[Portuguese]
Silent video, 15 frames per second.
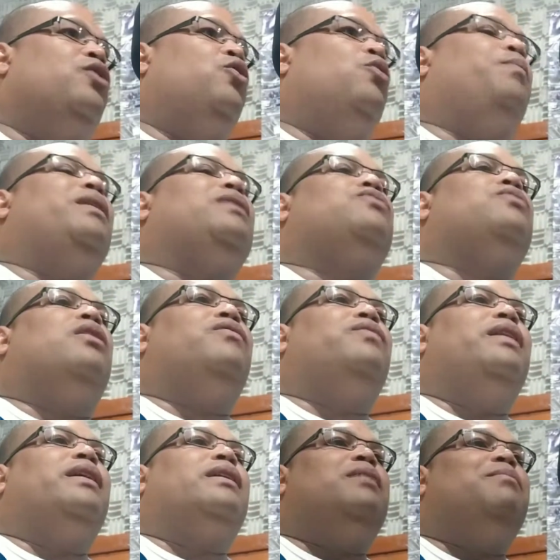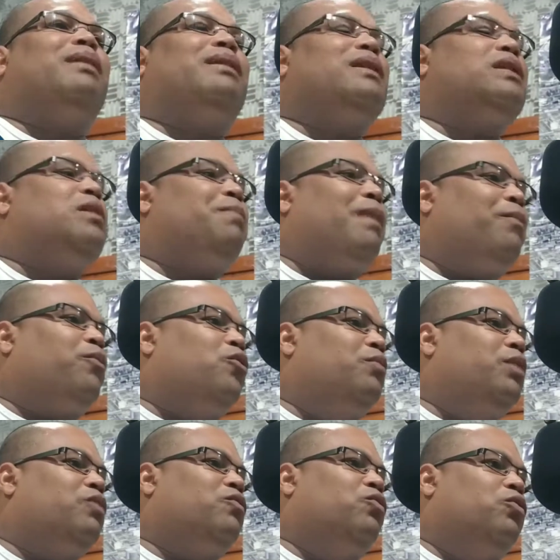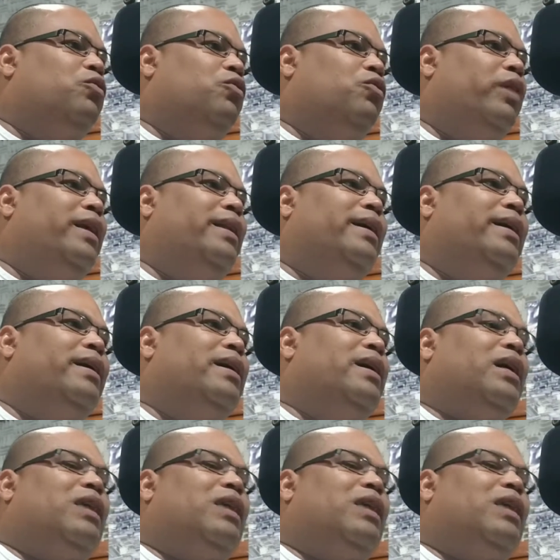o pessoal vem aqui bater esse papo comigo, o Renan,